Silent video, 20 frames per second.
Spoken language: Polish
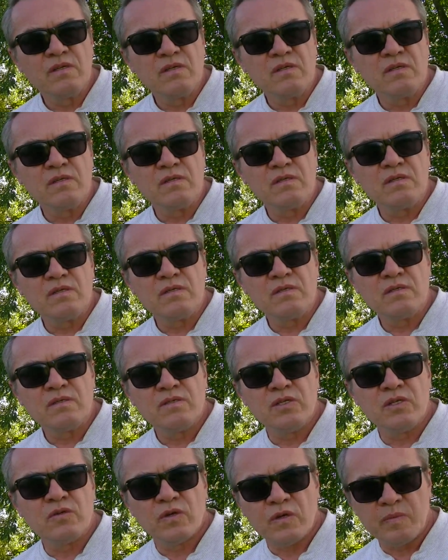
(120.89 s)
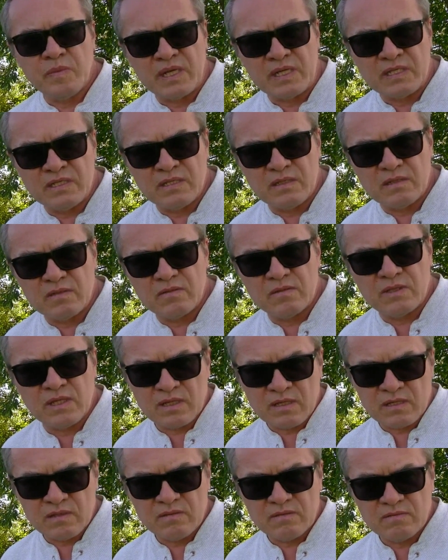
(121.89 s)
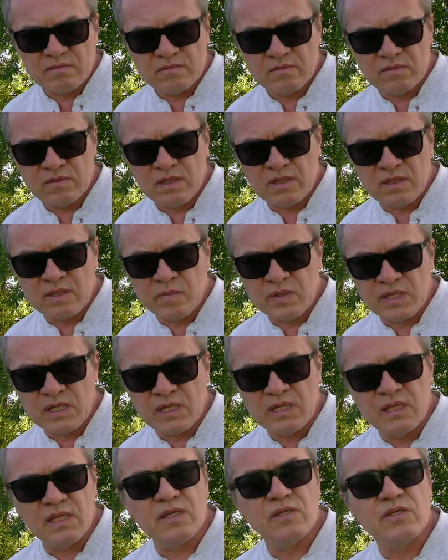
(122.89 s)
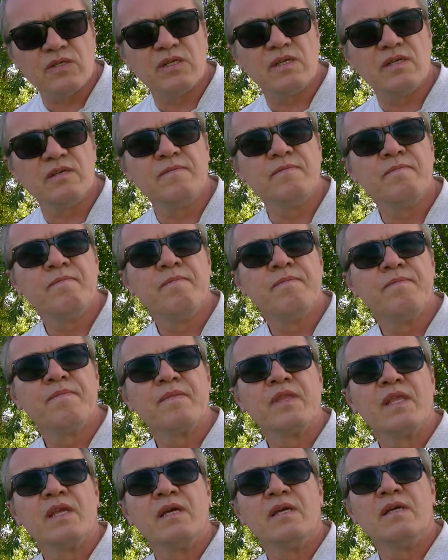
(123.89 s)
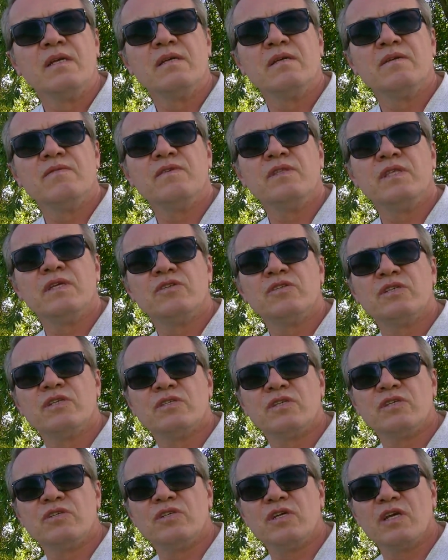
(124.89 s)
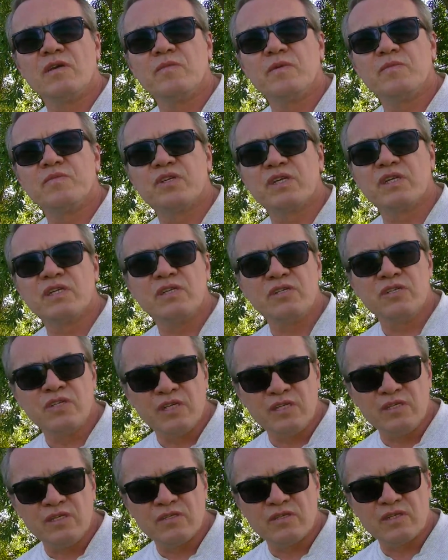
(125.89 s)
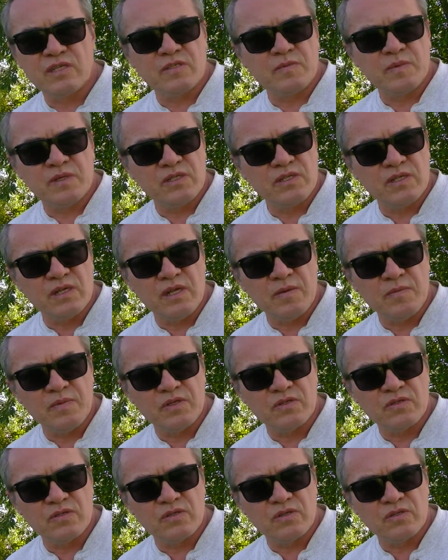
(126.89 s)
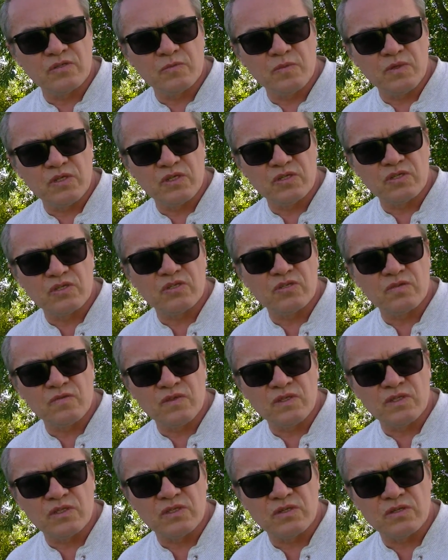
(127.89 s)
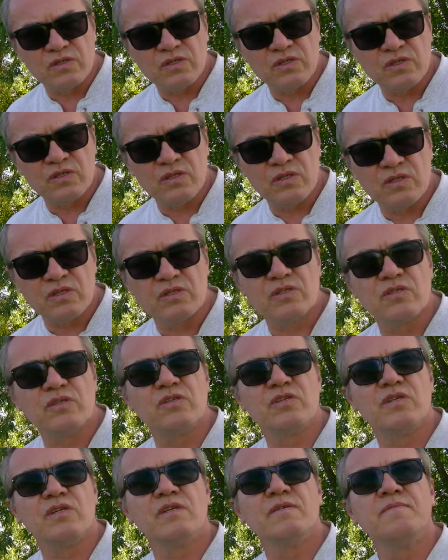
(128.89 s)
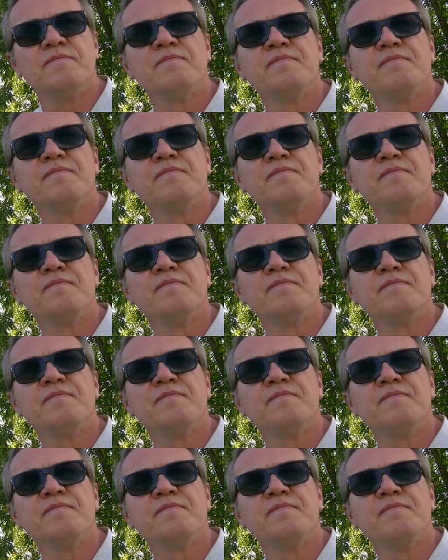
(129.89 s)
E, dziękuję bardzo, to tak tutaj na marginesie. E, widać, że jesteście jakby przegryzieni, coraz bardziej lepiej rozumiecie rzeczywistość i to, co się